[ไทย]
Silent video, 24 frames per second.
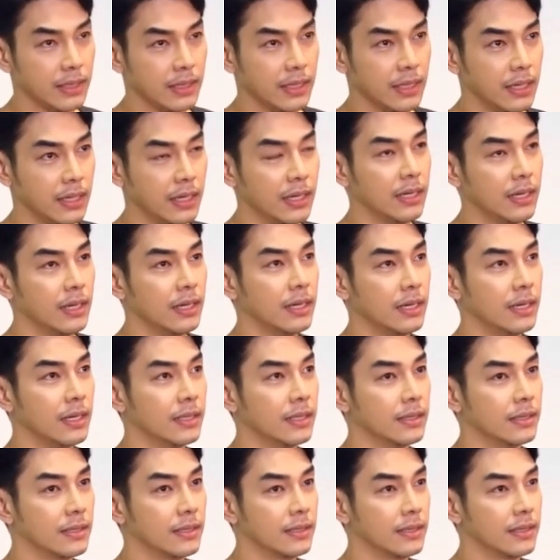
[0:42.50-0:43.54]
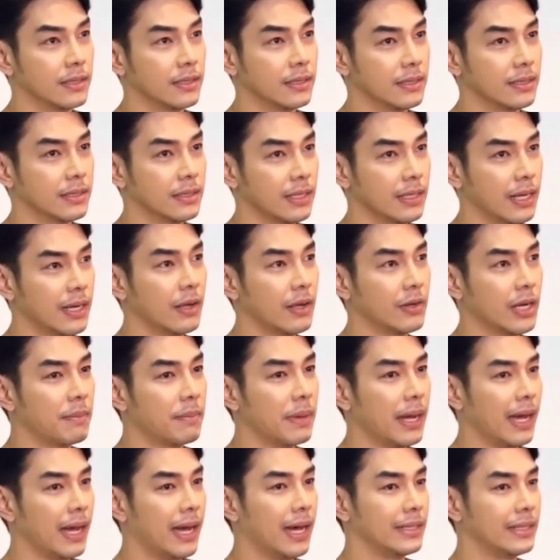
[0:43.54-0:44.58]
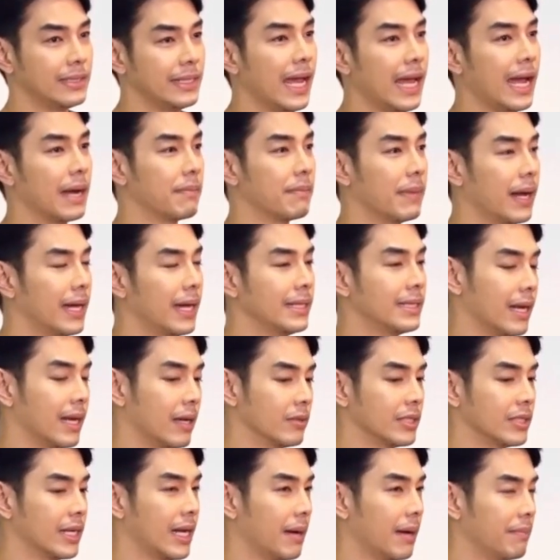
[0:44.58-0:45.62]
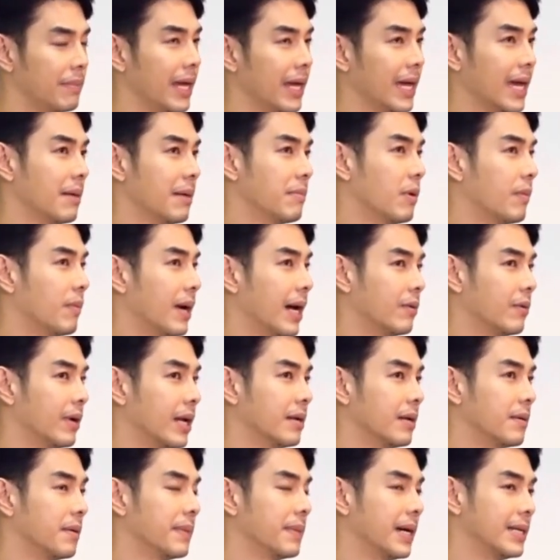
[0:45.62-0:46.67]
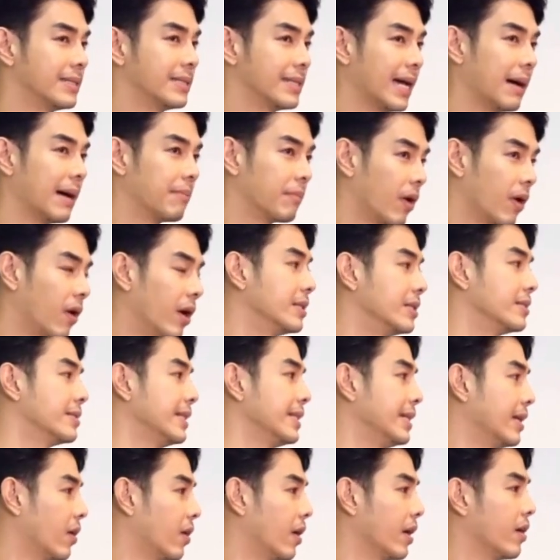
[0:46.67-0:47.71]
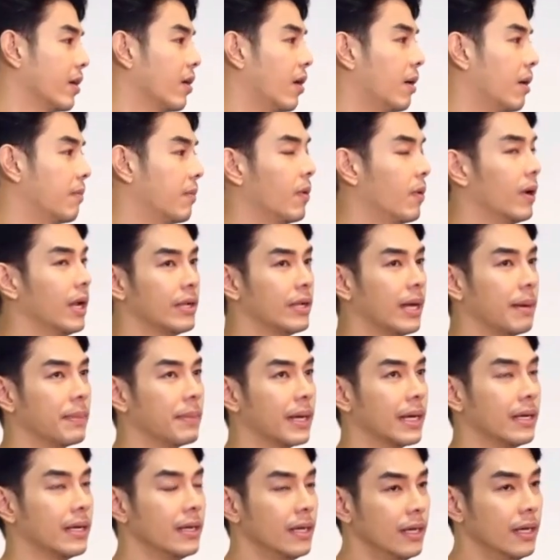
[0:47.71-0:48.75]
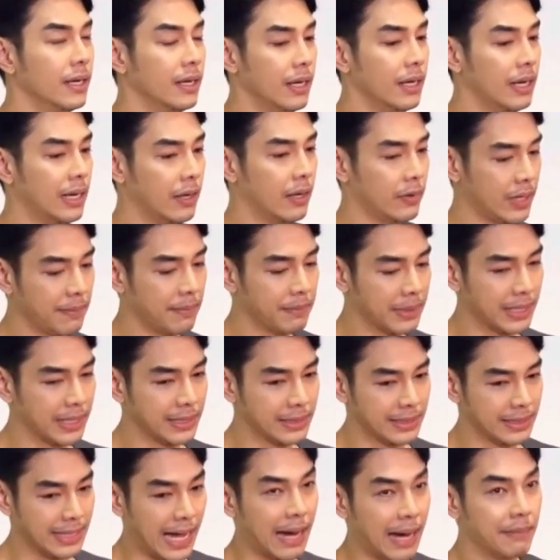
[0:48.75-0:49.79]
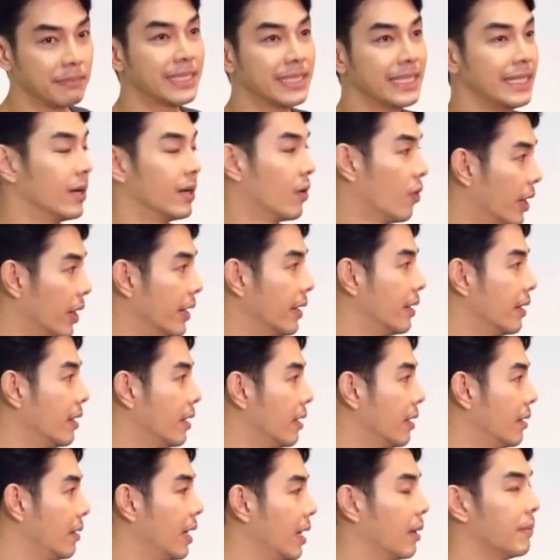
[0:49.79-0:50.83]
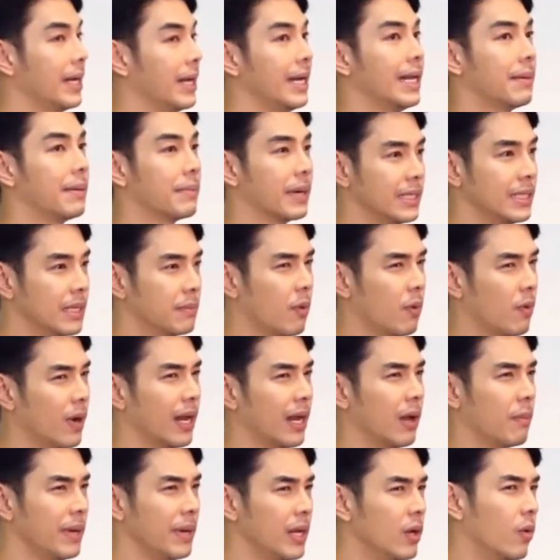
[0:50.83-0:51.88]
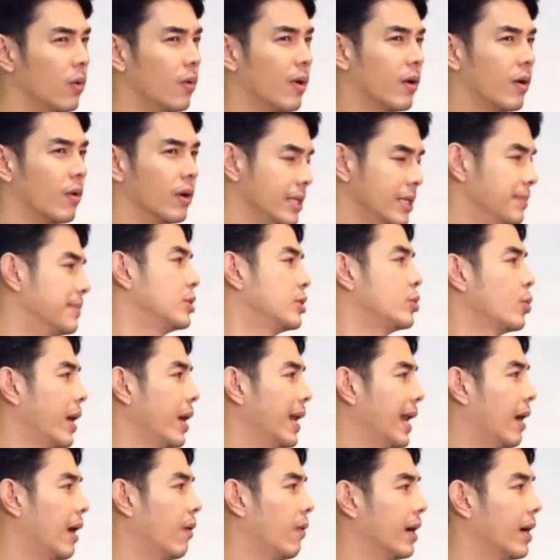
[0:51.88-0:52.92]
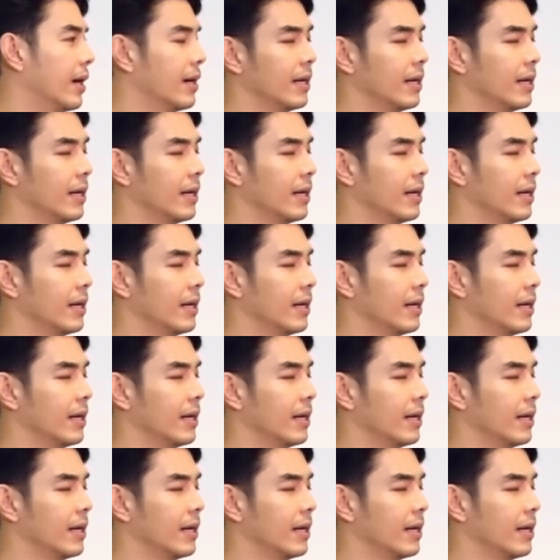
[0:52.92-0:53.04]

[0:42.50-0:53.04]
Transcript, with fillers: เออนั้นเราทำอาหารแจกไหม แต่เราจะทำได้แค่ประมาณวันละประมาณ300ถึง400 กล่องเพราะว่าเราทำกันเราทำกัน 3 4 คน เราไม่ได้ทำกันเยอะเพราะว่าเราไม่รู้ว่าคนที่มาช่วยเราอ่ะ